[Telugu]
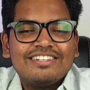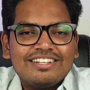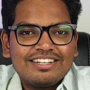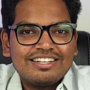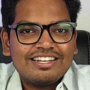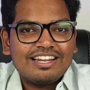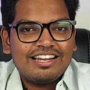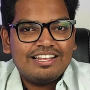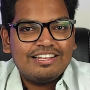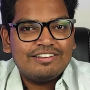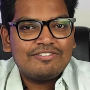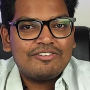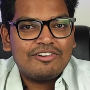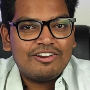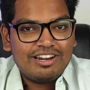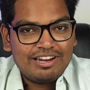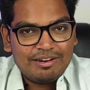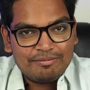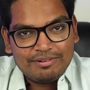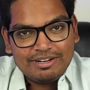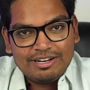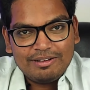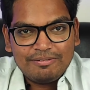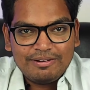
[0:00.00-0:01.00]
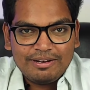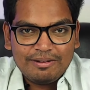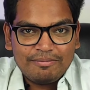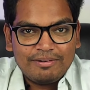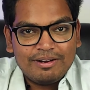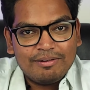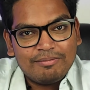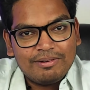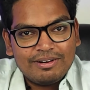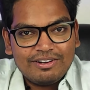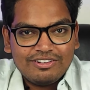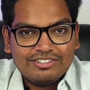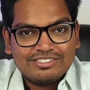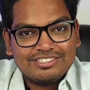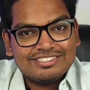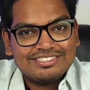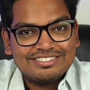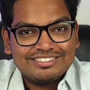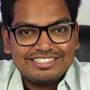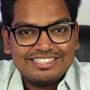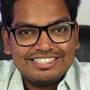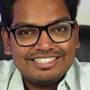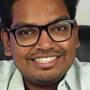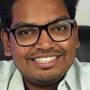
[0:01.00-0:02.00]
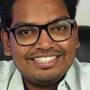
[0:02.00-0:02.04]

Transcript: నా లైఫ్లో లబ్డబ్ లబ్డబ్ అనే వస్తుంది